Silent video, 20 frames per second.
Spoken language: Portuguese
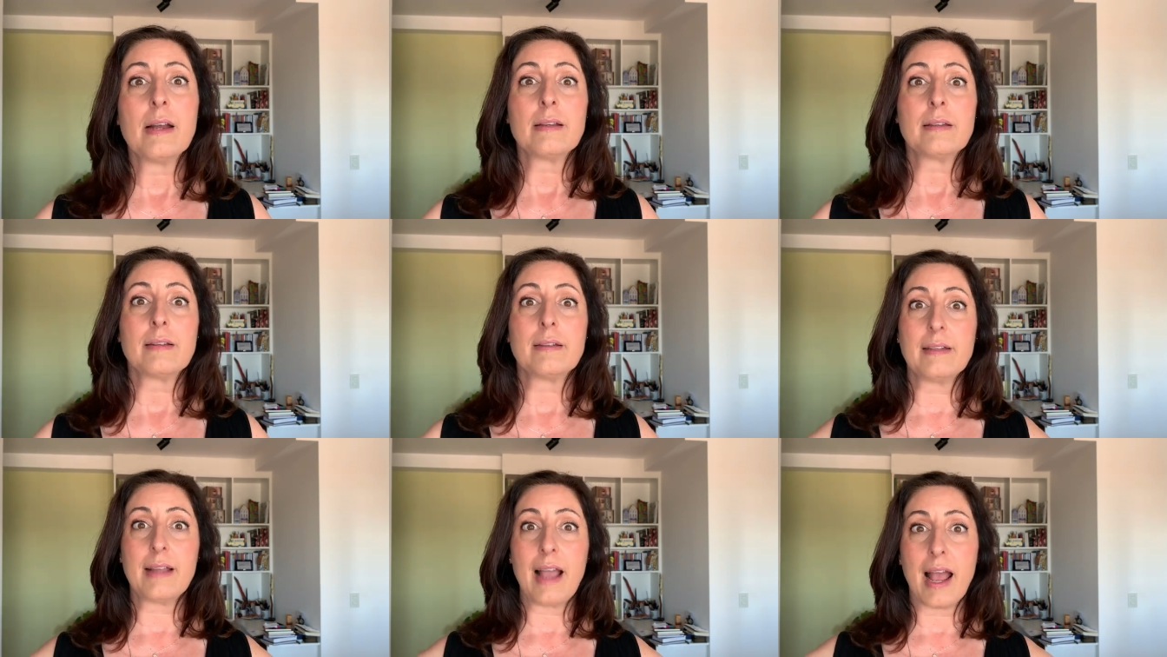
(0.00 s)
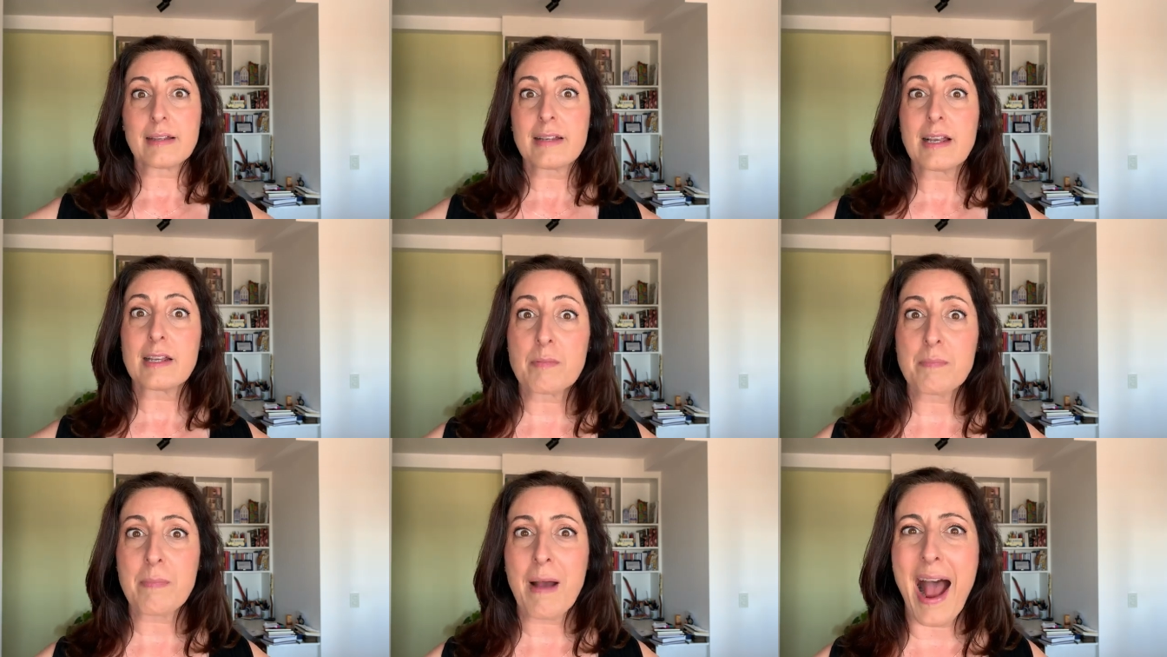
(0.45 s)

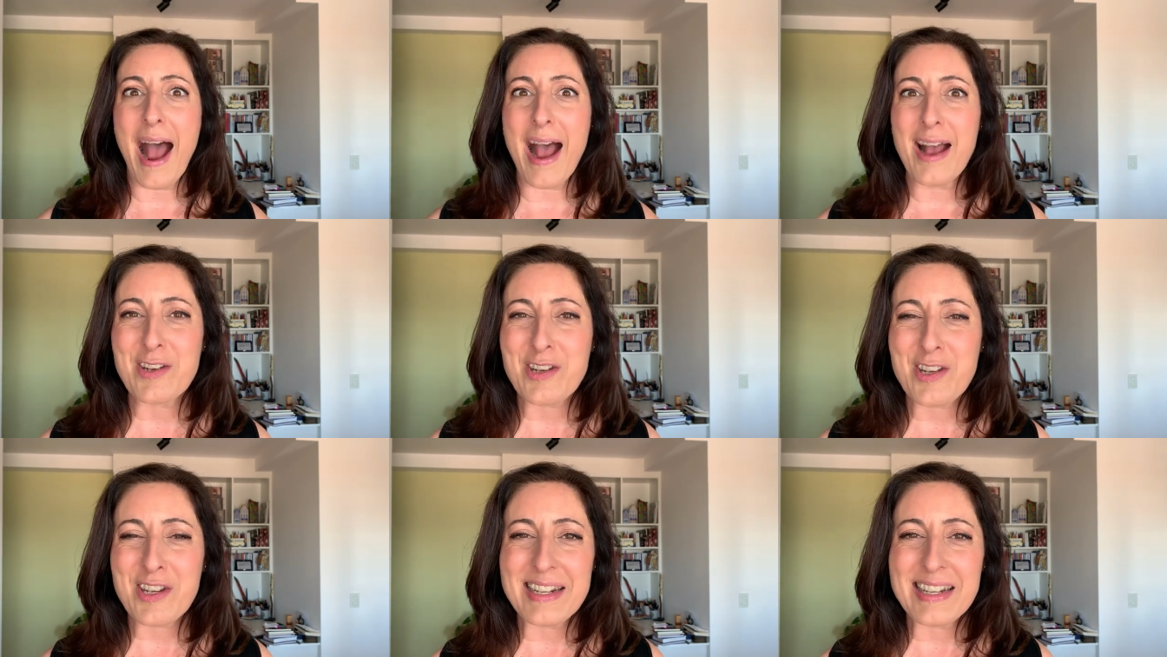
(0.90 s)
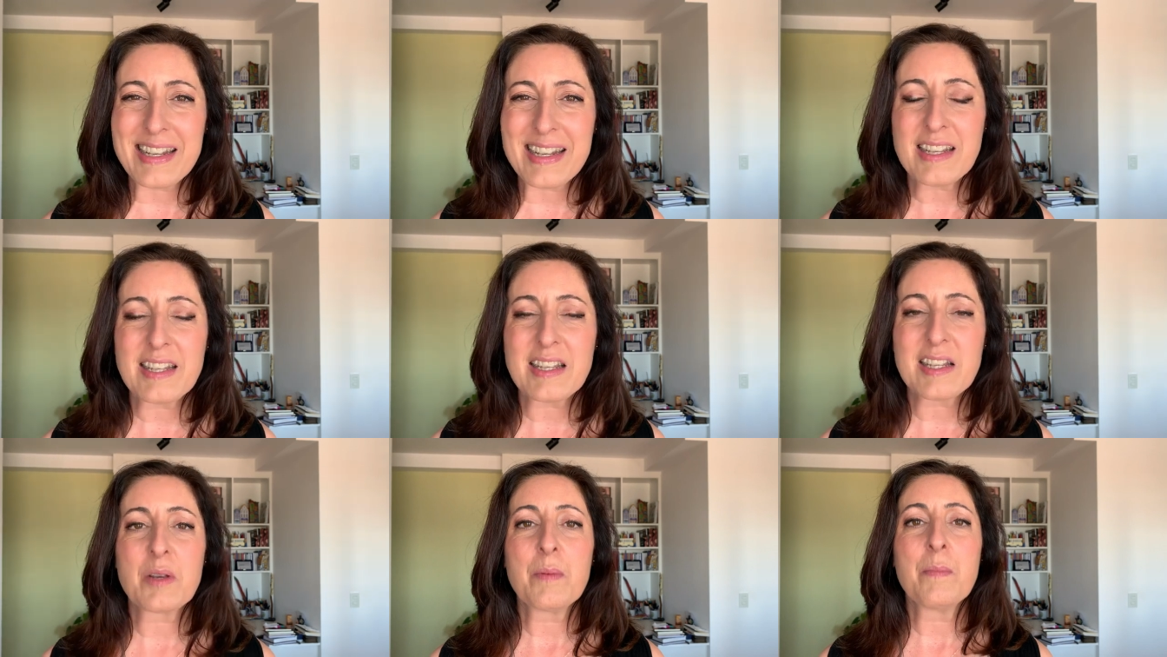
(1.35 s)
dessas
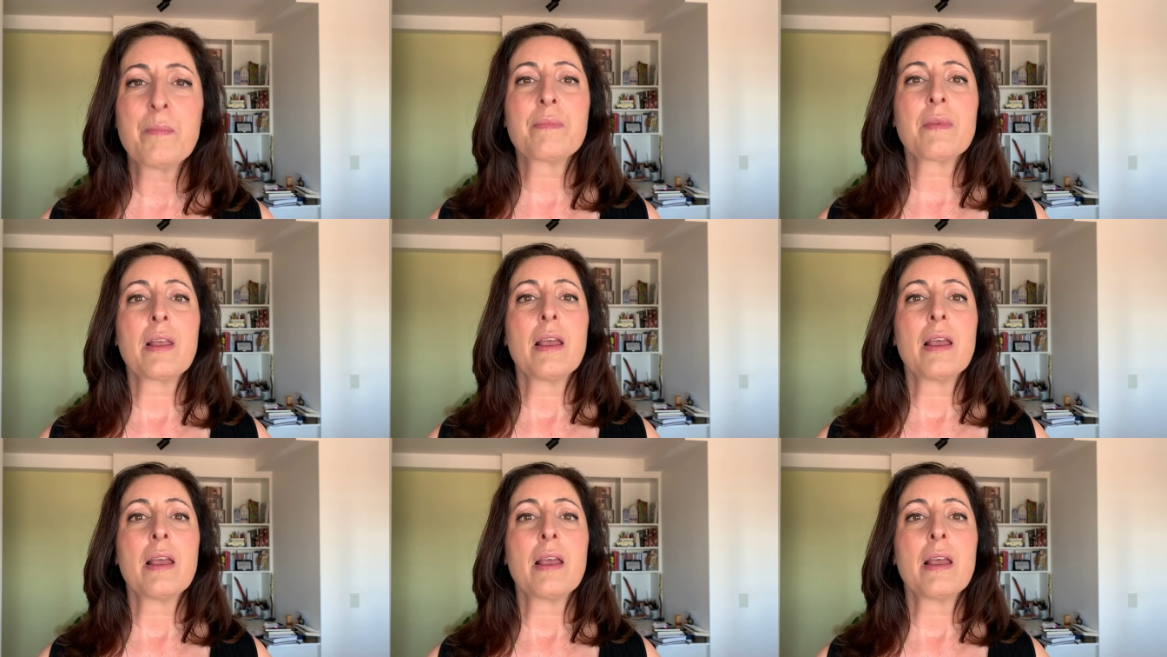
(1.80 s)
páginas,